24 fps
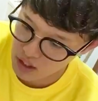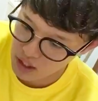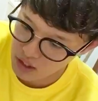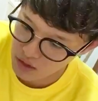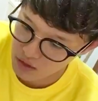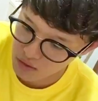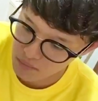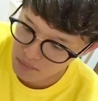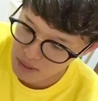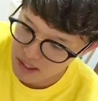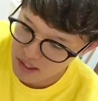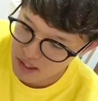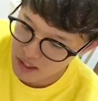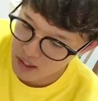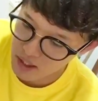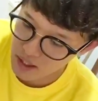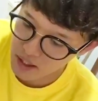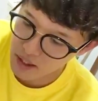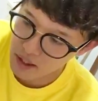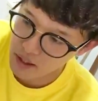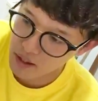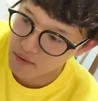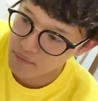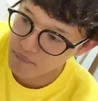あの、混ぜ
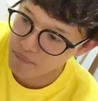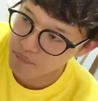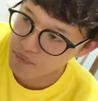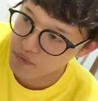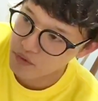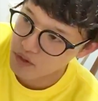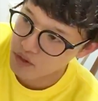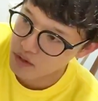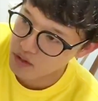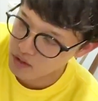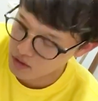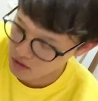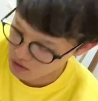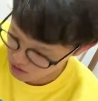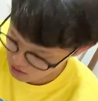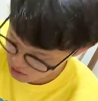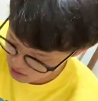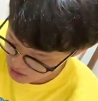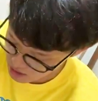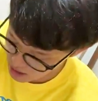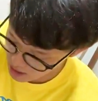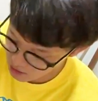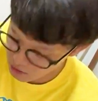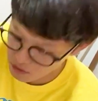て、それも
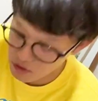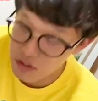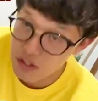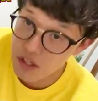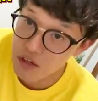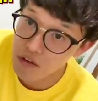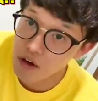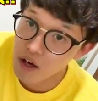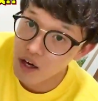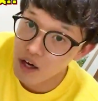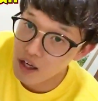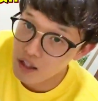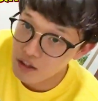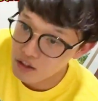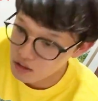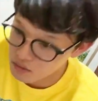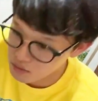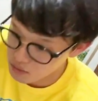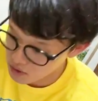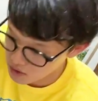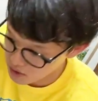最後乗せようかなって思